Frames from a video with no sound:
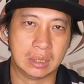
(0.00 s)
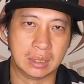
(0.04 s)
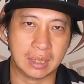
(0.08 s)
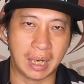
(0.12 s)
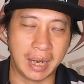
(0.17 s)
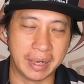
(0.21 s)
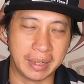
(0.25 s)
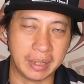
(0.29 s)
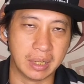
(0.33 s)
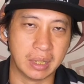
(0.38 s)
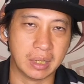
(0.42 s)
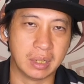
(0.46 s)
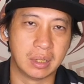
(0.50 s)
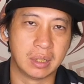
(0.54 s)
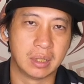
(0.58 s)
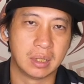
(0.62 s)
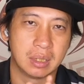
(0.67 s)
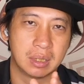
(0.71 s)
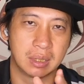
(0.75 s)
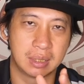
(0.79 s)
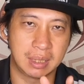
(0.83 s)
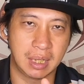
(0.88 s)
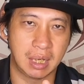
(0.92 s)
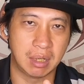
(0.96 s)
然而
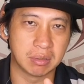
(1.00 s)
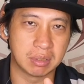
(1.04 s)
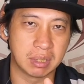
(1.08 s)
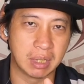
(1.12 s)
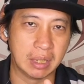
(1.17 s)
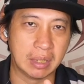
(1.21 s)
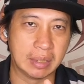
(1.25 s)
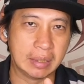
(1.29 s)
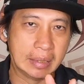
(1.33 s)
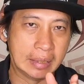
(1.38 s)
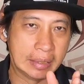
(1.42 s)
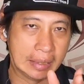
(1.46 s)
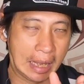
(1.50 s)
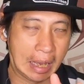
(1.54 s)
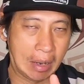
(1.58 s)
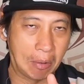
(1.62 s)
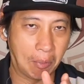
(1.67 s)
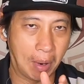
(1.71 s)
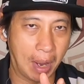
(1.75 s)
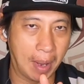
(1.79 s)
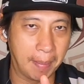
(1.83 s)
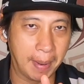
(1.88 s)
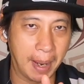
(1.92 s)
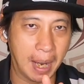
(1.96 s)
造成它
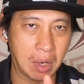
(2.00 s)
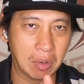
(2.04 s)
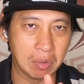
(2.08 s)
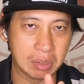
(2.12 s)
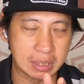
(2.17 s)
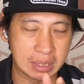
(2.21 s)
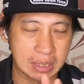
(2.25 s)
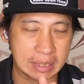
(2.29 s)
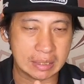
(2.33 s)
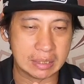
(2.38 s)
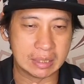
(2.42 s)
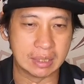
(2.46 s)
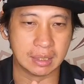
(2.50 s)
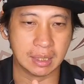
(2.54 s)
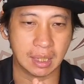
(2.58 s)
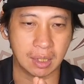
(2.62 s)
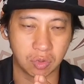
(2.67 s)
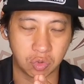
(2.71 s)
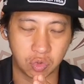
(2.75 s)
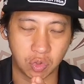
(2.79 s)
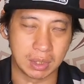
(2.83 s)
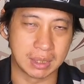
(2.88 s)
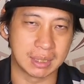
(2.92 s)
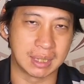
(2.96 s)
外抛，甚至
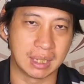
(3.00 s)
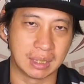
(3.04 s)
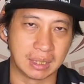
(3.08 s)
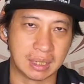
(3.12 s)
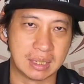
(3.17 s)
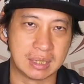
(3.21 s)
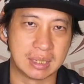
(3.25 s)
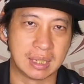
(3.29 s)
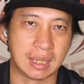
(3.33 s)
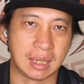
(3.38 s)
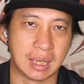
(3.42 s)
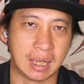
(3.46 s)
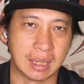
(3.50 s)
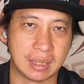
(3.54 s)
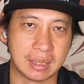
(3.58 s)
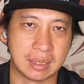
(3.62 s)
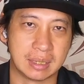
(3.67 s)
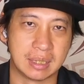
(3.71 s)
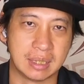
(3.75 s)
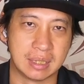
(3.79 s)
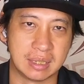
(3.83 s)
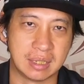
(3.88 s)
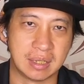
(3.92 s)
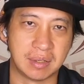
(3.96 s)
到撞上电线杆的
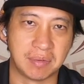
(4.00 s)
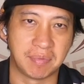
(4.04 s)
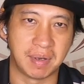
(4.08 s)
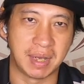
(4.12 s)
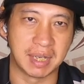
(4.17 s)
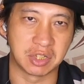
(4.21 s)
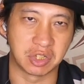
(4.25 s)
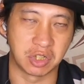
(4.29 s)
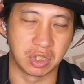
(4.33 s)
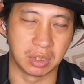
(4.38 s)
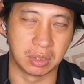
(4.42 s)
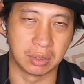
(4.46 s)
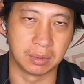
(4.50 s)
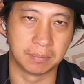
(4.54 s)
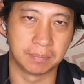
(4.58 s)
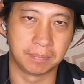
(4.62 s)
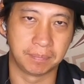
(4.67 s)
情形发生。